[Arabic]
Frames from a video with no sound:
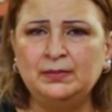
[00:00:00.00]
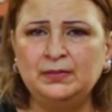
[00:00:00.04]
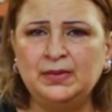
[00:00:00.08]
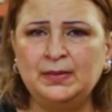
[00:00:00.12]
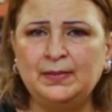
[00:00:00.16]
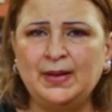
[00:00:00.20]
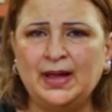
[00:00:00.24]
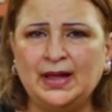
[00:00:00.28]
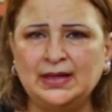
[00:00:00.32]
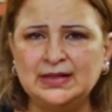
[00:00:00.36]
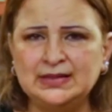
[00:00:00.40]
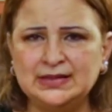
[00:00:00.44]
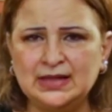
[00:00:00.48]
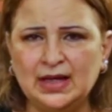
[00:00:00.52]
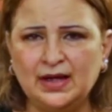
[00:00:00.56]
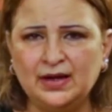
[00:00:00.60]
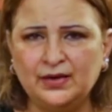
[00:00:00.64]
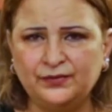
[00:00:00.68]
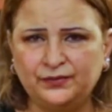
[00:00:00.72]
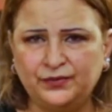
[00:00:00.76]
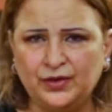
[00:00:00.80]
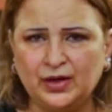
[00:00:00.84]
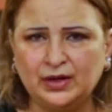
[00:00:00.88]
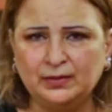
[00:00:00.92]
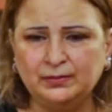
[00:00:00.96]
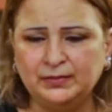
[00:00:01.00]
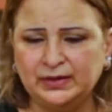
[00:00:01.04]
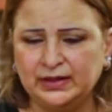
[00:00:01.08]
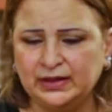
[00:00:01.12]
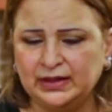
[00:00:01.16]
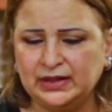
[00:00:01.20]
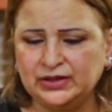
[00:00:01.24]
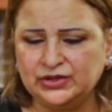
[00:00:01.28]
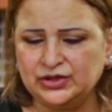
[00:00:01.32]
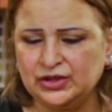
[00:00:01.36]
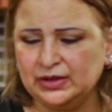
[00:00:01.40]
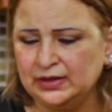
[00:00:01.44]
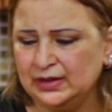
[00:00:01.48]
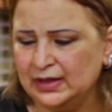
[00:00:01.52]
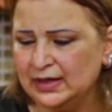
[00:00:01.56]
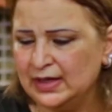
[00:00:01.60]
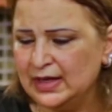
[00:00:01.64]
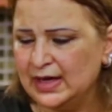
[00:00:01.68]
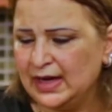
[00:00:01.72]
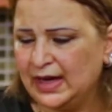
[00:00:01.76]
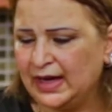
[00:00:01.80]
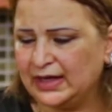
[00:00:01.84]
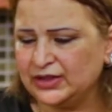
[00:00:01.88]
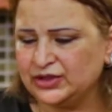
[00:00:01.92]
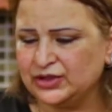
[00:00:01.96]
بيبقى عايزاه فرم خشن
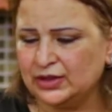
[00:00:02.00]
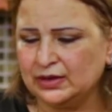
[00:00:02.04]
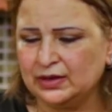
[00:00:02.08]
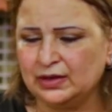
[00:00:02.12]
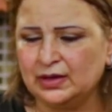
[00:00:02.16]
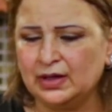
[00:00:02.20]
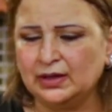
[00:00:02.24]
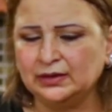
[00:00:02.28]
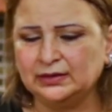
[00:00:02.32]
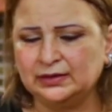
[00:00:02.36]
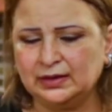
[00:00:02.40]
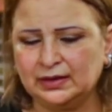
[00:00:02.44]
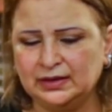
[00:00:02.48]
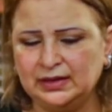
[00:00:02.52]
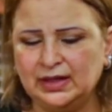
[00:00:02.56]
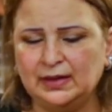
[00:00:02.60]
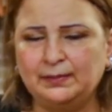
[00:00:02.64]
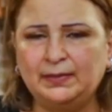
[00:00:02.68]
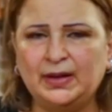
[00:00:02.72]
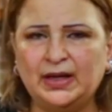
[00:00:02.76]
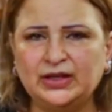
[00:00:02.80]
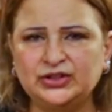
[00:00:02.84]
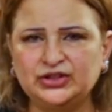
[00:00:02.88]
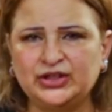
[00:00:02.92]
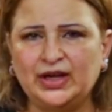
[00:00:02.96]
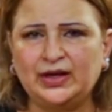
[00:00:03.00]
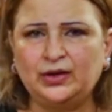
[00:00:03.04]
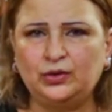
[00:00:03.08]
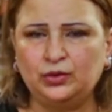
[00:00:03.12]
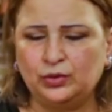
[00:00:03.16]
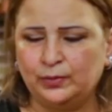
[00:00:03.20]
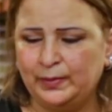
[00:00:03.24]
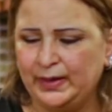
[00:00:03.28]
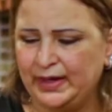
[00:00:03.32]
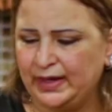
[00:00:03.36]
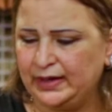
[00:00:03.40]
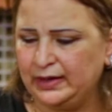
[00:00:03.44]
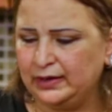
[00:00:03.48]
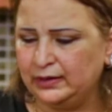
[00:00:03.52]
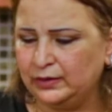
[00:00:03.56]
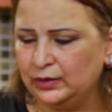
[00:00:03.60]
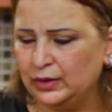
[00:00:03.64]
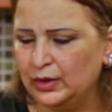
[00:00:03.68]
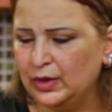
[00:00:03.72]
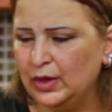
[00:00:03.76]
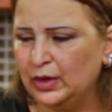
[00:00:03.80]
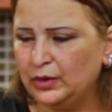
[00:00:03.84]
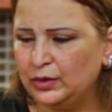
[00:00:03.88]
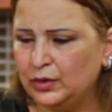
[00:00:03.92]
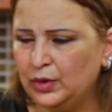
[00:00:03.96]
عشان خاطر يبقى شكله باين
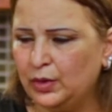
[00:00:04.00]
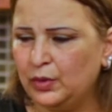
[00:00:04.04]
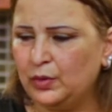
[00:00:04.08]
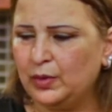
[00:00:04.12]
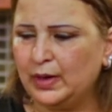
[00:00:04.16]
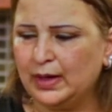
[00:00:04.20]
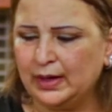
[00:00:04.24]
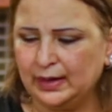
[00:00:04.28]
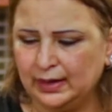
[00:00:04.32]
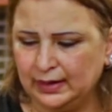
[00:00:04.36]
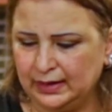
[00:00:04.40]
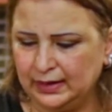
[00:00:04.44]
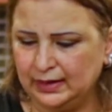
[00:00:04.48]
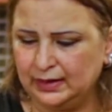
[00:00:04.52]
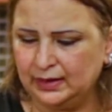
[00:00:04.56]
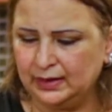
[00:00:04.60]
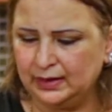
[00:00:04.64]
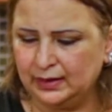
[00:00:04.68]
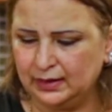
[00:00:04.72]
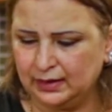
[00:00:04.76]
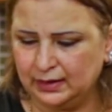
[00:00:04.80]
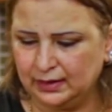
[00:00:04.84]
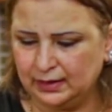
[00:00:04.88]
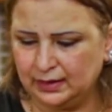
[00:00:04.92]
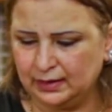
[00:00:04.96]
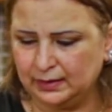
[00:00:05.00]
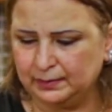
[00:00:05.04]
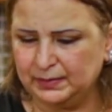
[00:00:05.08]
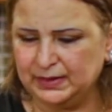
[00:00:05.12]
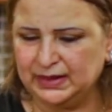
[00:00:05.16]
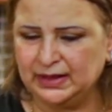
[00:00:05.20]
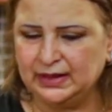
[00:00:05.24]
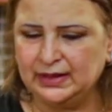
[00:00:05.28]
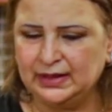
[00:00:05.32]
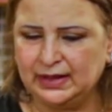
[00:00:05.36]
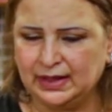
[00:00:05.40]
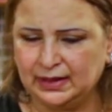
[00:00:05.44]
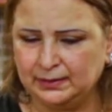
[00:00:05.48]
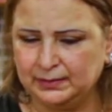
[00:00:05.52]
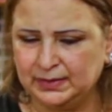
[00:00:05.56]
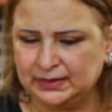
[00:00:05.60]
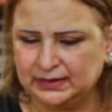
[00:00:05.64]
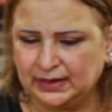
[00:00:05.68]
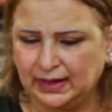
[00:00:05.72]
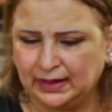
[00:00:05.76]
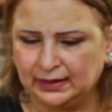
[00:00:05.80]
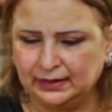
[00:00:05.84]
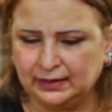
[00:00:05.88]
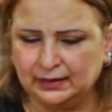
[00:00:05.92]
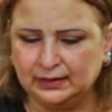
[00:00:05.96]
جوه آه، البدنجان
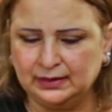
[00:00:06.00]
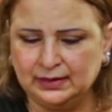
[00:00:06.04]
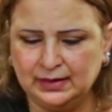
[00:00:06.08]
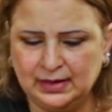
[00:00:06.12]
بتاعنا